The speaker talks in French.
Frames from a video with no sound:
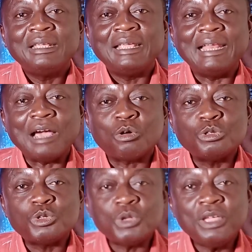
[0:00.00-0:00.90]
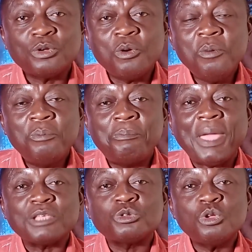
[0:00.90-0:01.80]
Et la condition est que
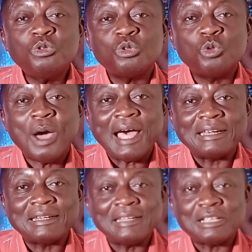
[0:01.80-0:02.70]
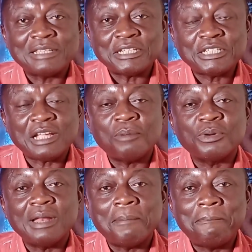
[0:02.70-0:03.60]
personne ne doit entrer dans cette
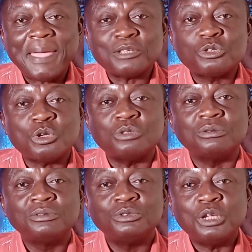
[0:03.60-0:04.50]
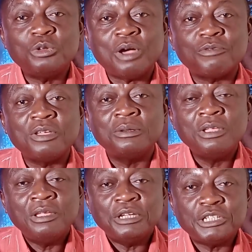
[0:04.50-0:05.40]
chambre-là. Personne. Donc il doit avoir
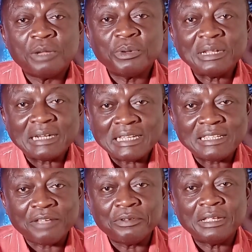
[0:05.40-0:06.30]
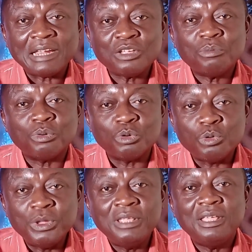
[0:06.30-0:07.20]
une, chambre réservée rien que pour
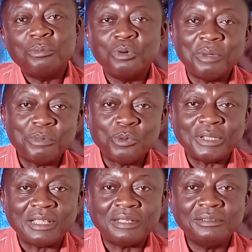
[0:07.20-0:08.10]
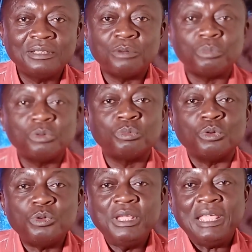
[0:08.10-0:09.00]
lui et pour Mami Watan. Euh, pour,
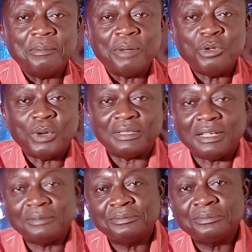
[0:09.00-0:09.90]
lui et Mami Watan.